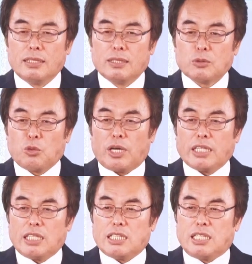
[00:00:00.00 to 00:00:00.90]

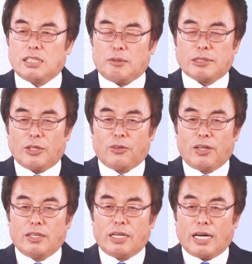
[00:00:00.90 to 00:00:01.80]
隣に聞いてみてよ
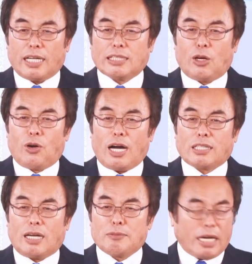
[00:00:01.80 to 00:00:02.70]
あなたを
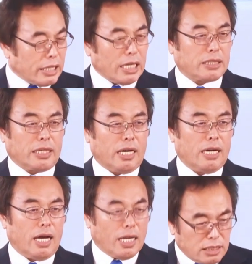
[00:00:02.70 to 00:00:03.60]
諦められないから
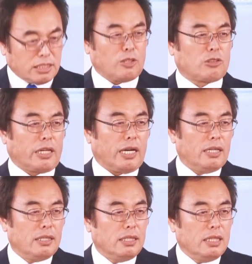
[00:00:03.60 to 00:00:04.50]
愛してるから
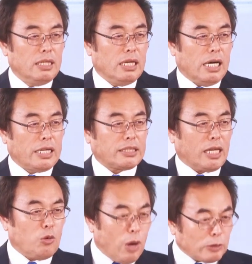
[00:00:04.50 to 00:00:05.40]
あな
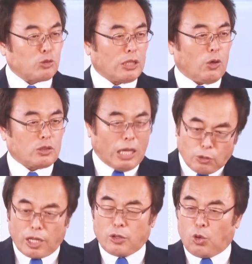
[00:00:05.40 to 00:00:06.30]
たが悪くなお倒
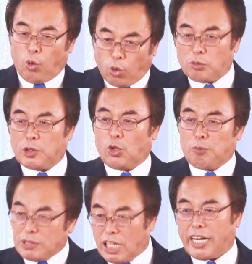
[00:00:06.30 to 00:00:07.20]
れるの滅びるの
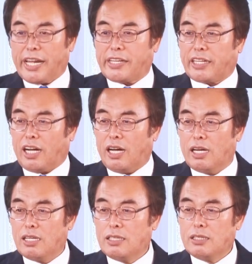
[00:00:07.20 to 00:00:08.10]
見てられないから
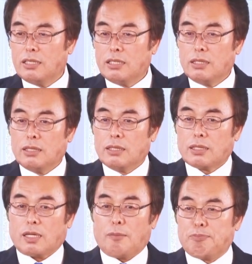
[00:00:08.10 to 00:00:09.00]

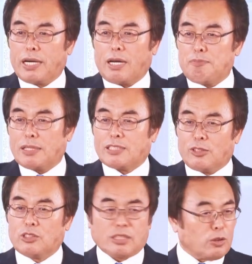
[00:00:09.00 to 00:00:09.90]
頑張れ頑張ってる
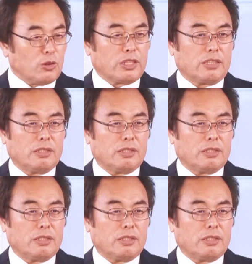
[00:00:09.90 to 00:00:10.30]
言ってるのに